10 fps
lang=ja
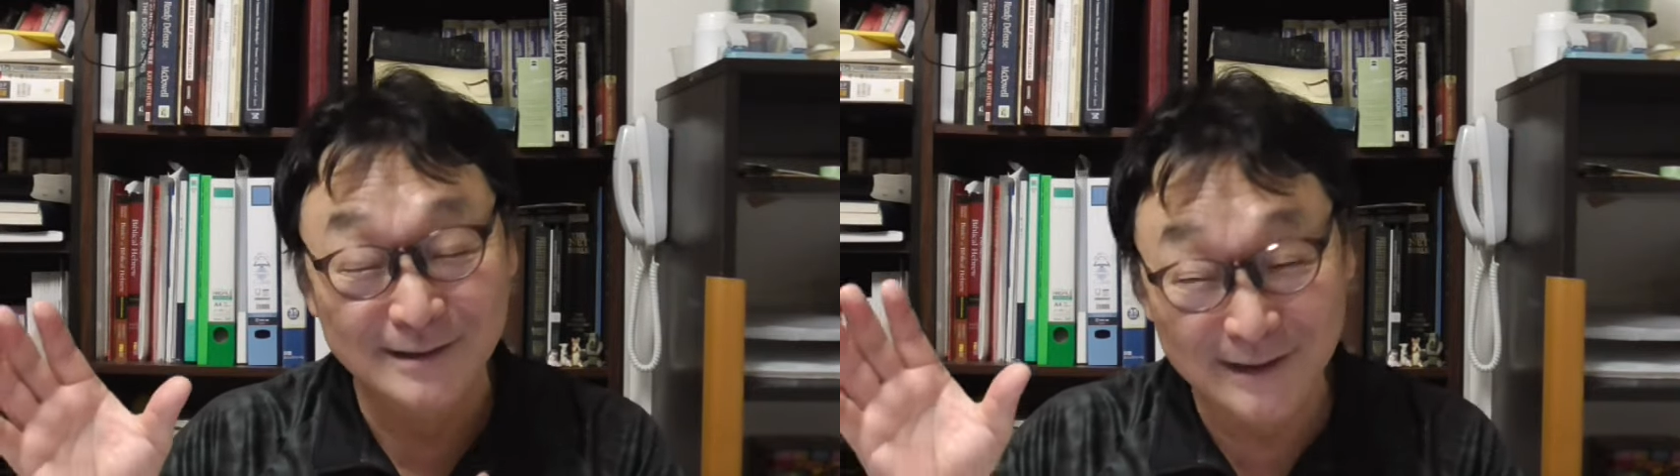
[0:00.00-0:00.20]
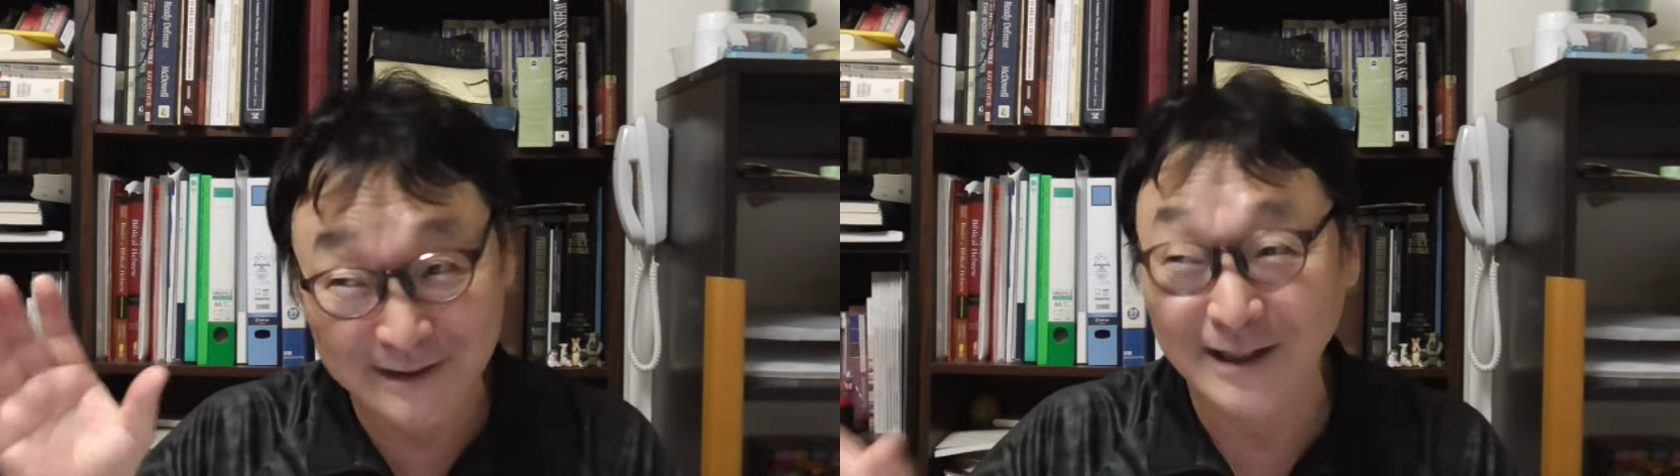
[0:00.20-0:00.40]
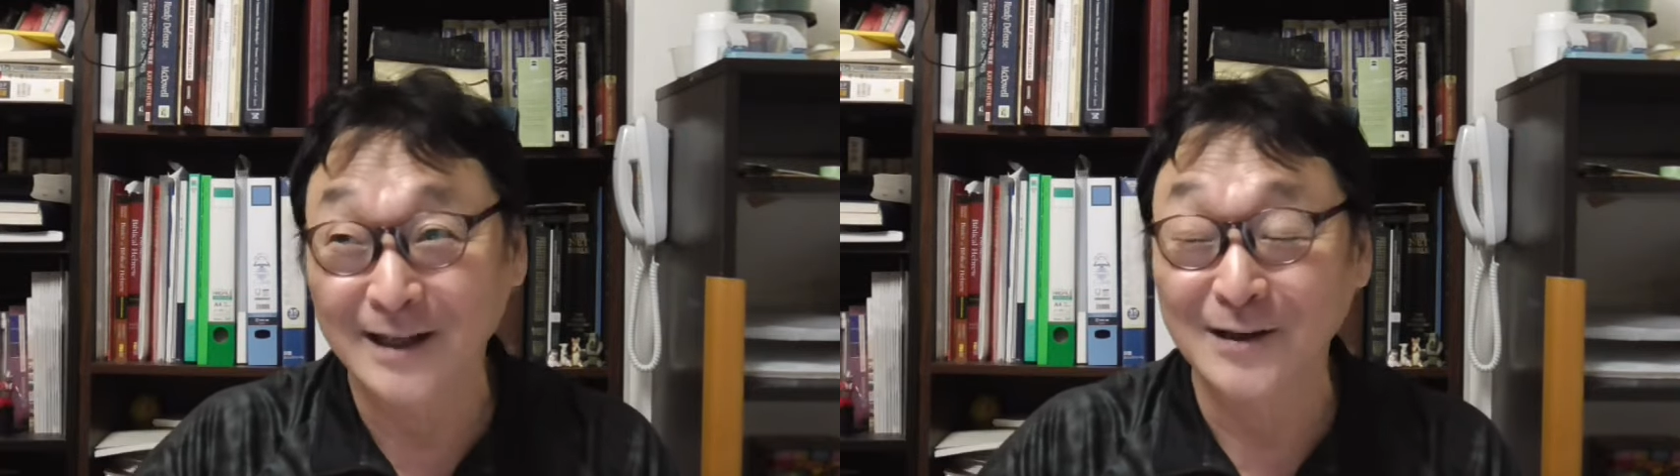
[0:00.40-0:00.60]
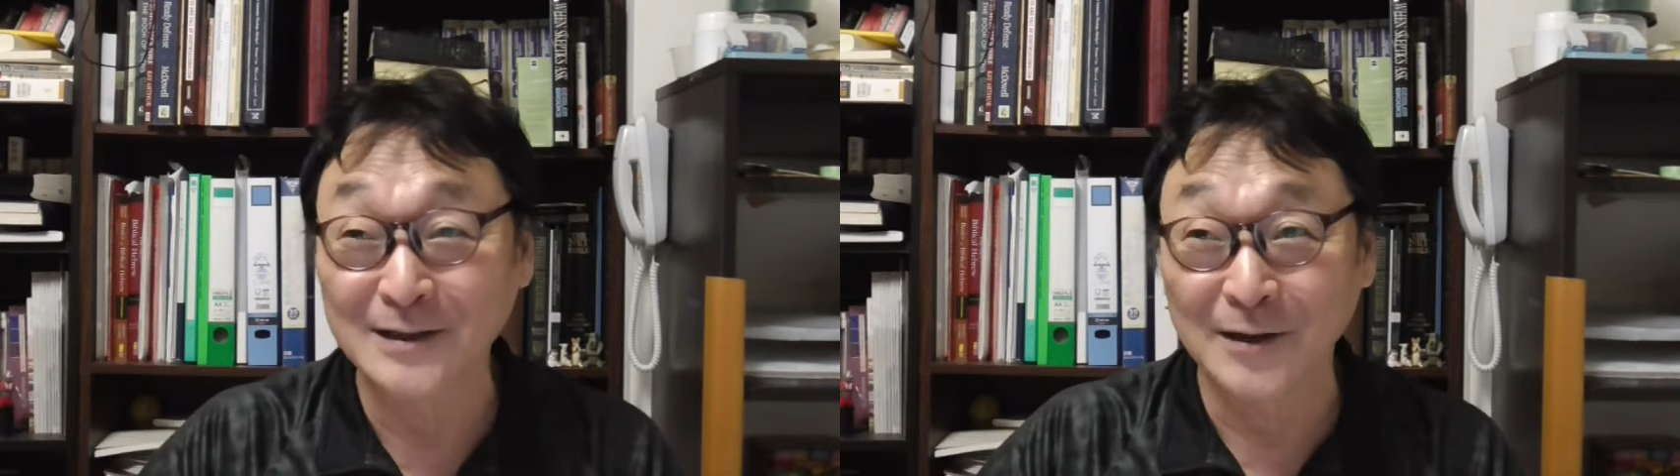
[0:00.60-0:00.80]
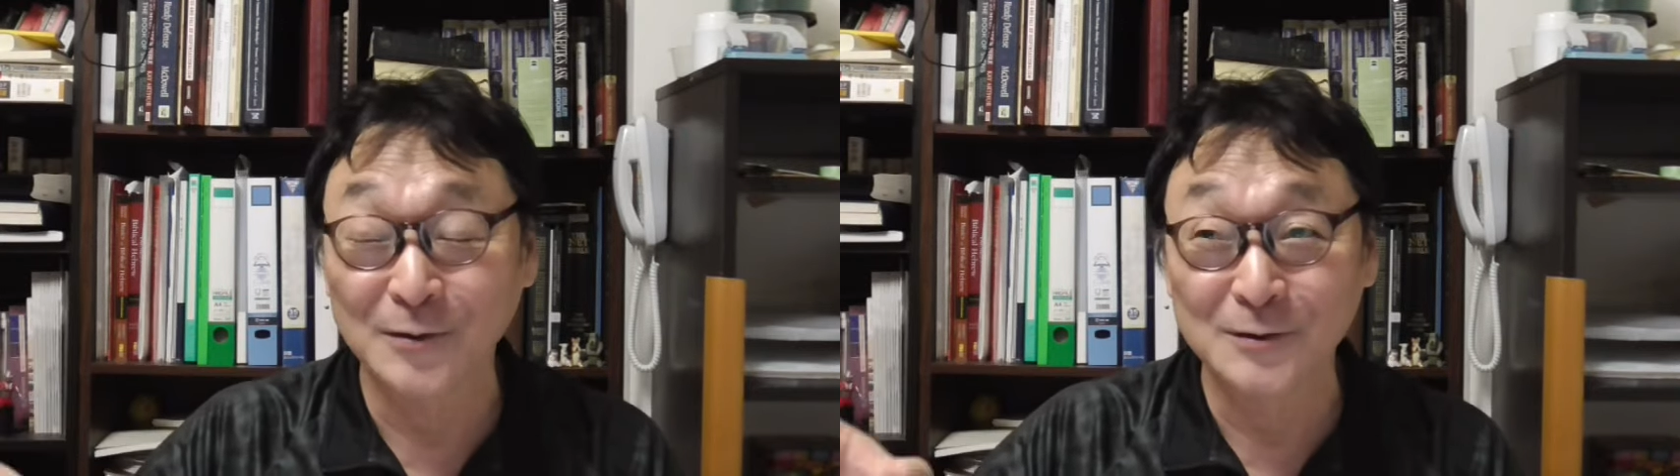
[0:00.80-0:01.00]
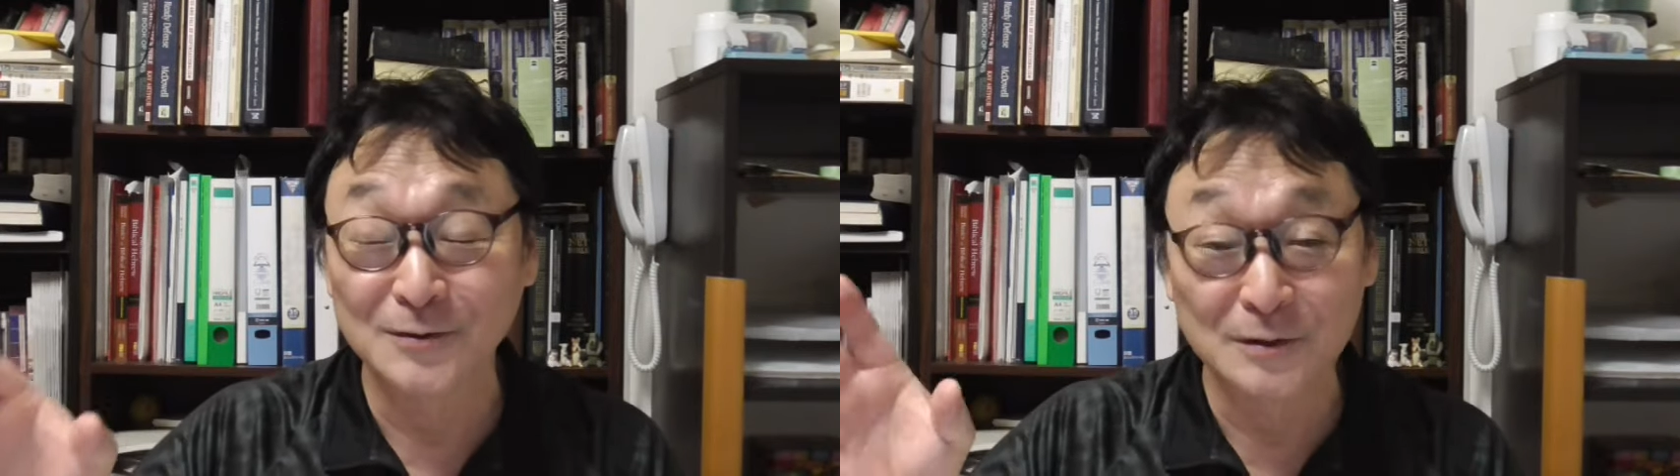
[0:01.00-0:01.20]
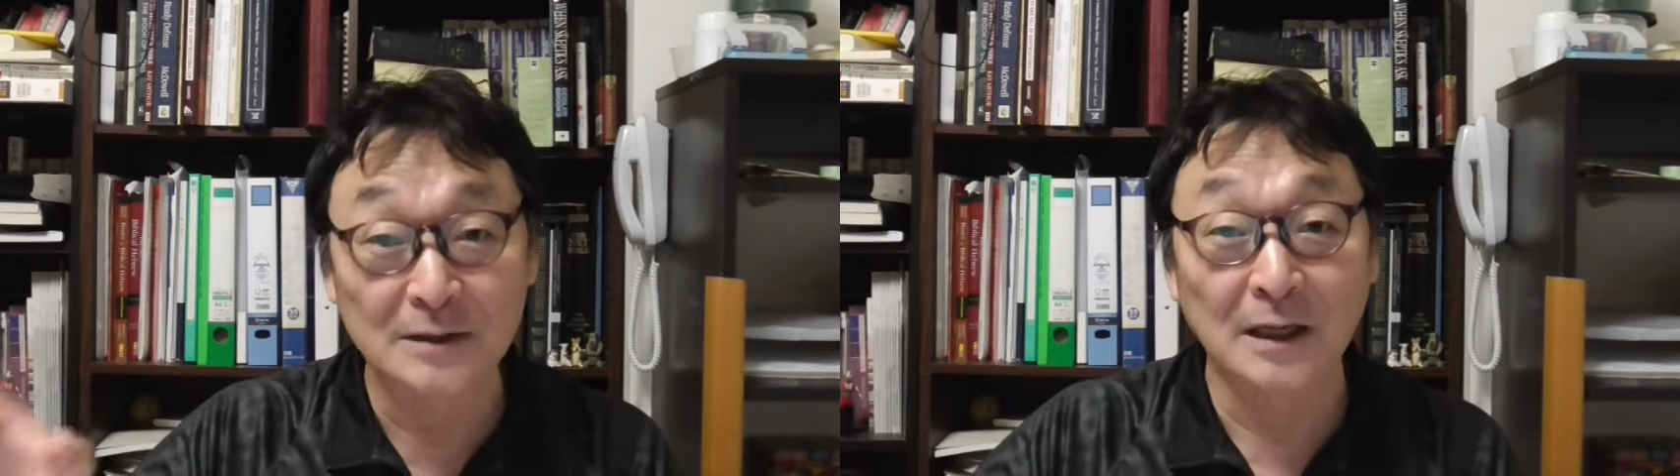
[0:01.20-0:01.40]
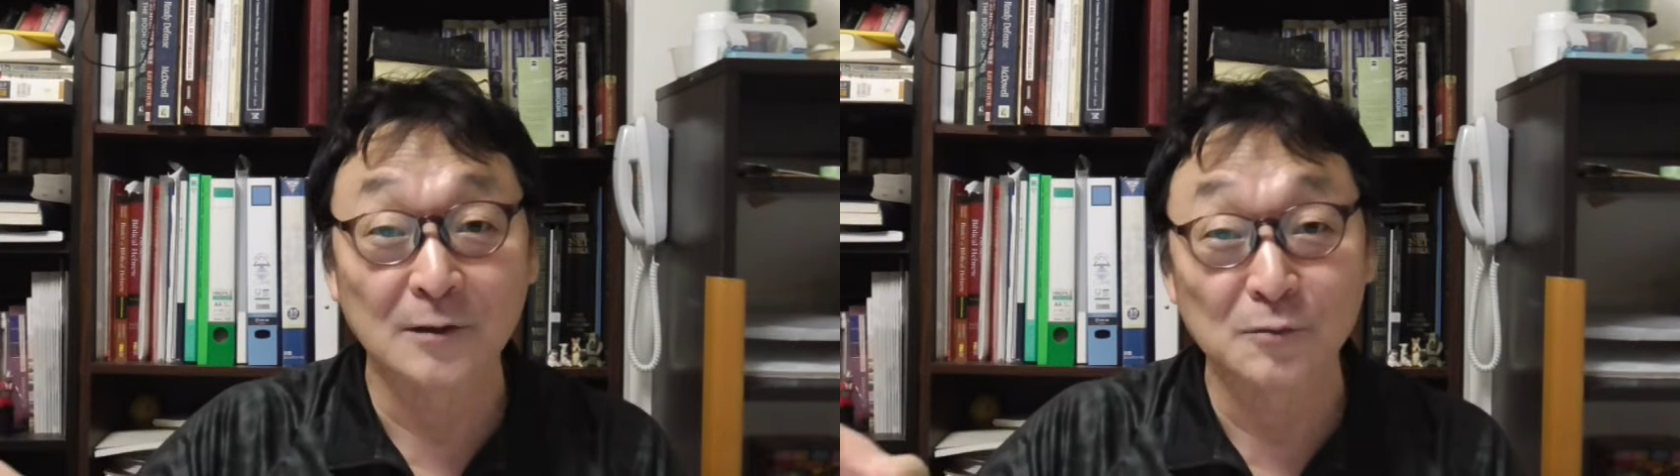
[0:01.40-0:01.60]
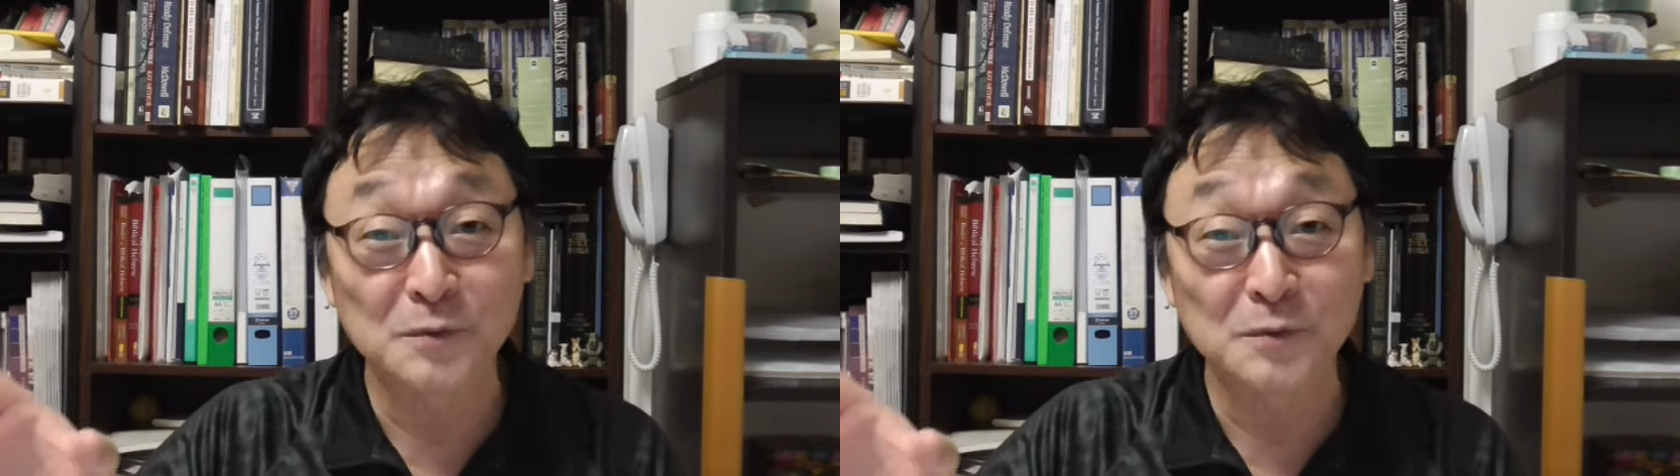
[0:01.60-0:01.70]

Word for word: 行った、あの、住んでた、あの、